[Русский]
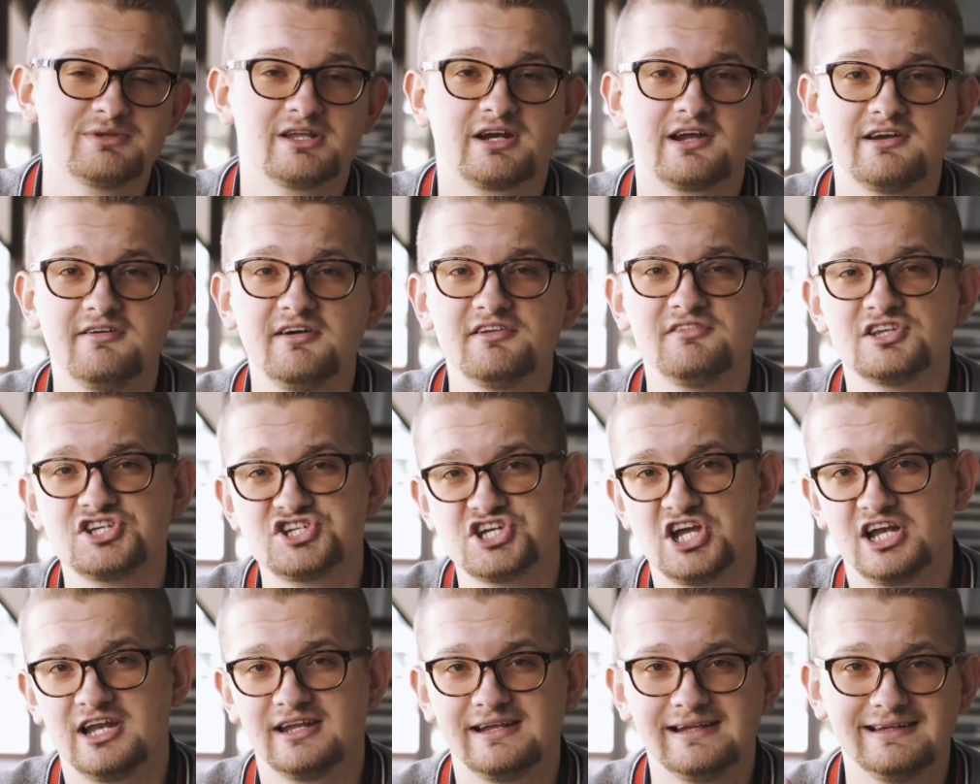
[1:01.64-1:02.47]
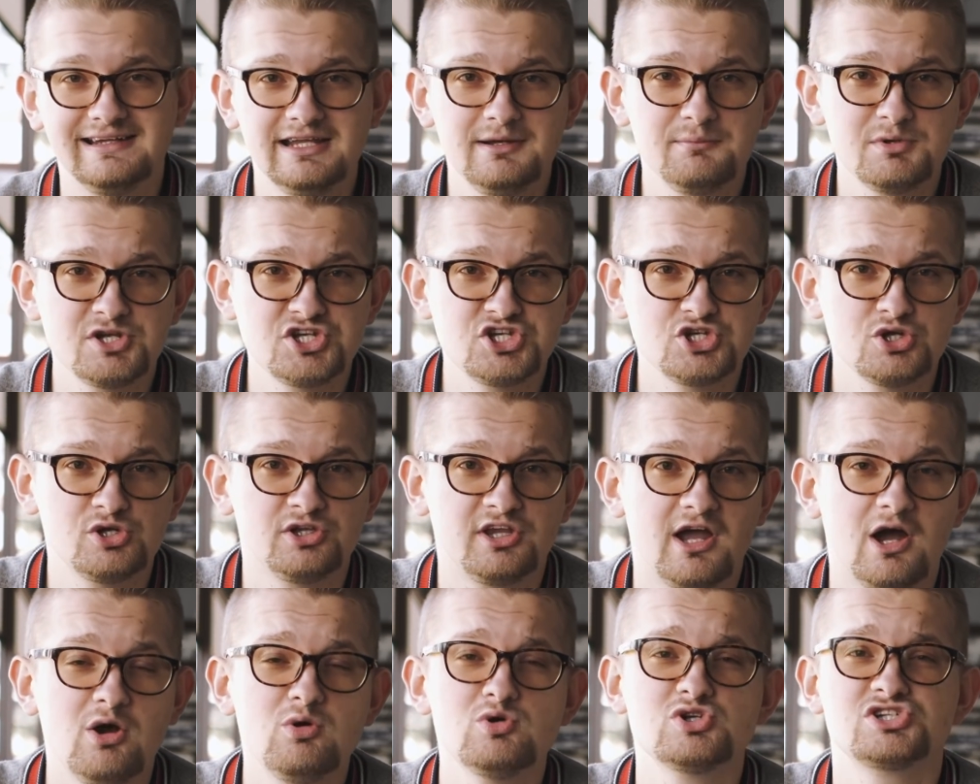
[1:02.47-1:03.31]
торговать вначале на
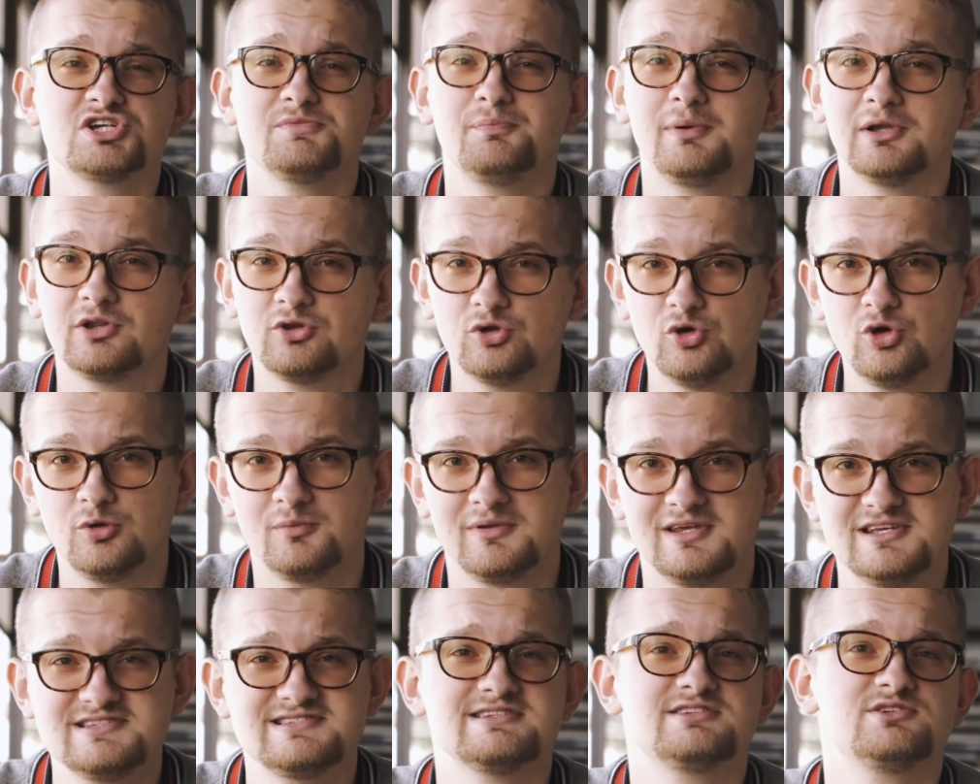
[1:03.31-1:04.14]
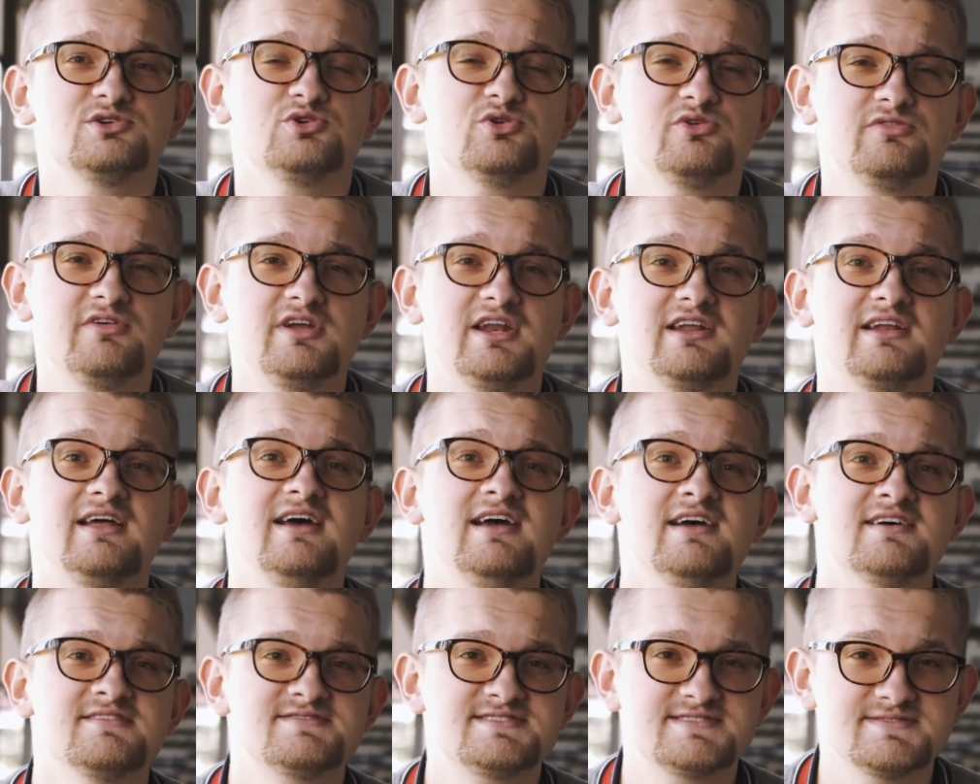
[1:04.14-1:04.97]
демо-счете, а уже потом, если ты уверен
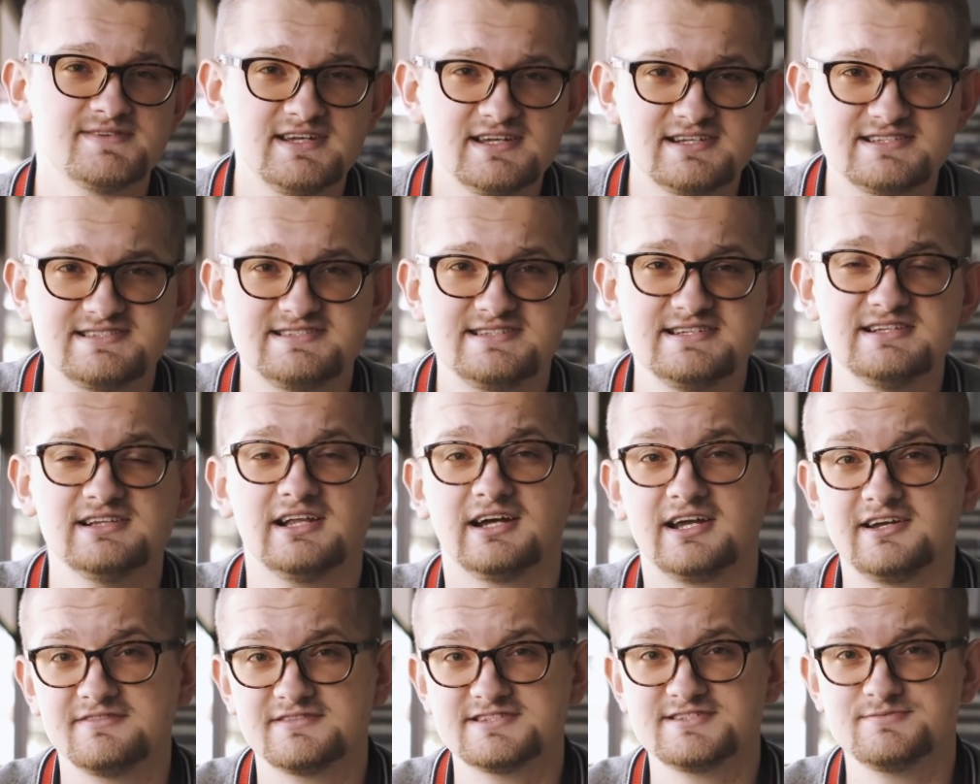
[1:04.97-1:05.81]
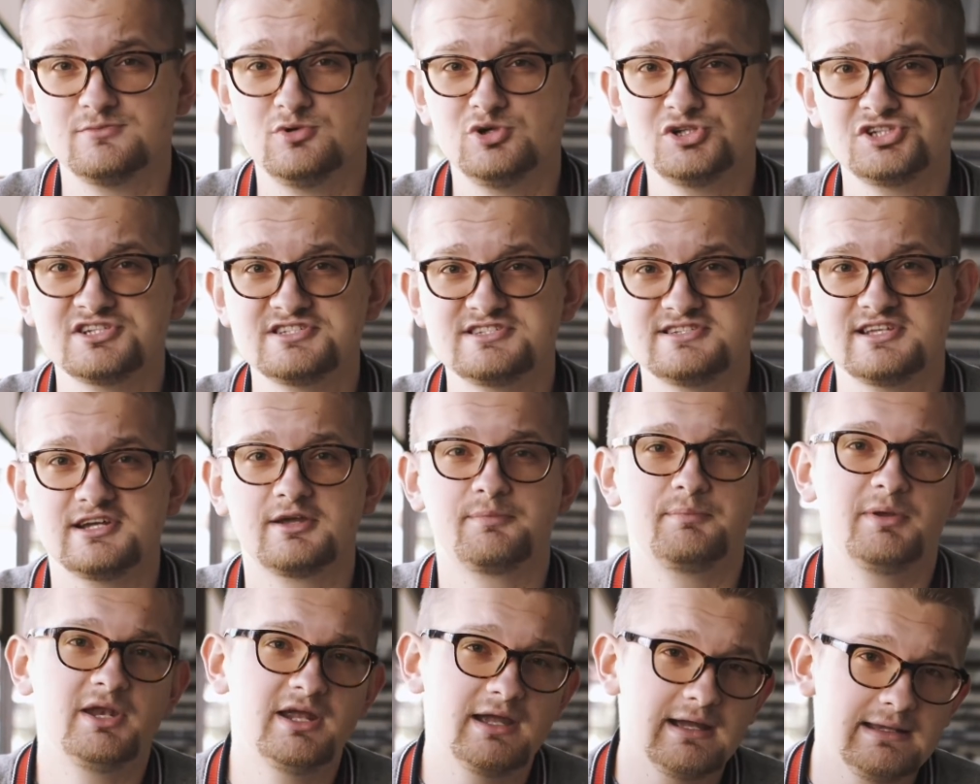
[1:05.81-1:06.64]
в своих силах и возможностях,
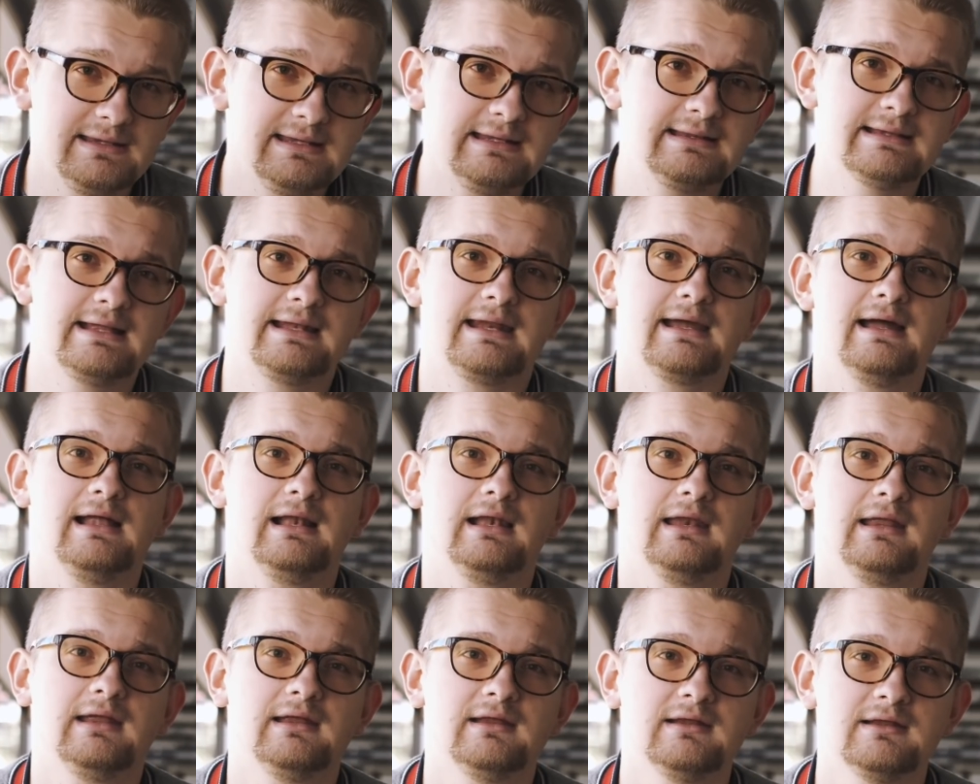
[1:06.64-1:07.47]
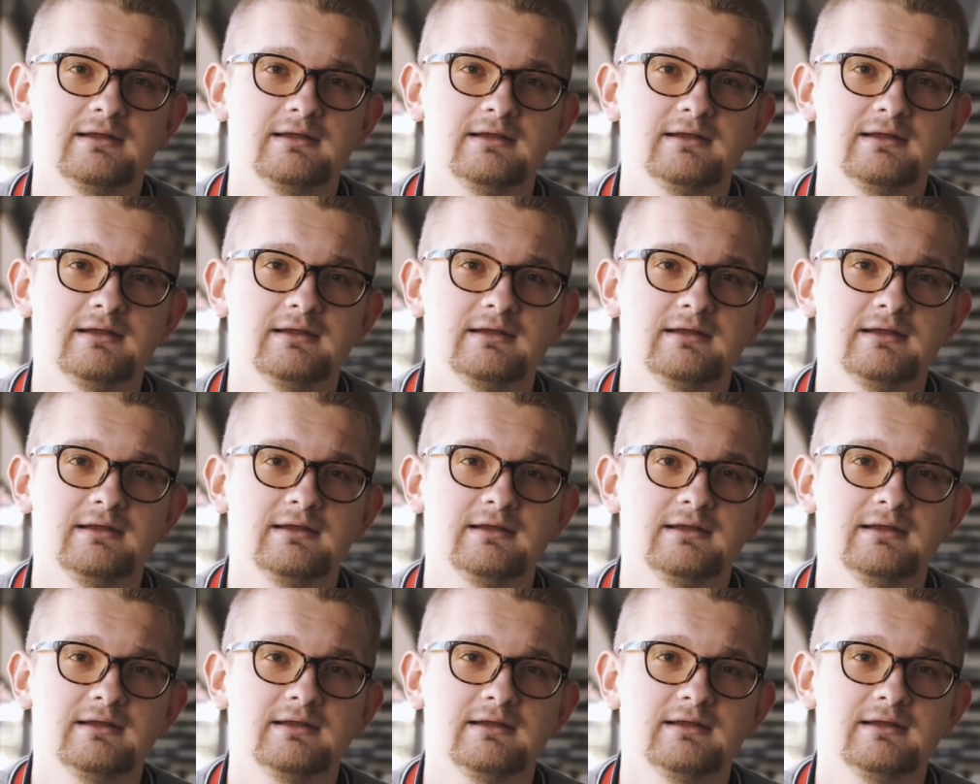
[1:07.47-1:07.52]
переходить на реальный.